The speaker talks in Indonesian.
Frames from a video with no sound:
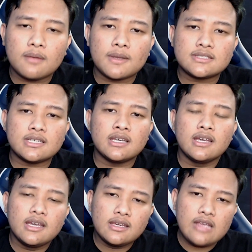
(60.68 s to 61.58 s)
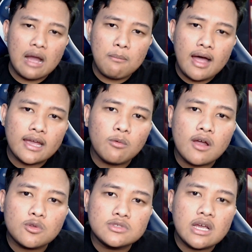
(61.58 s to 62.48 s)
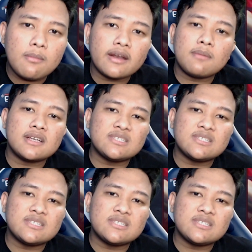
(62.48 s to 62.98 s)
pasti yang main waktu zamannya masih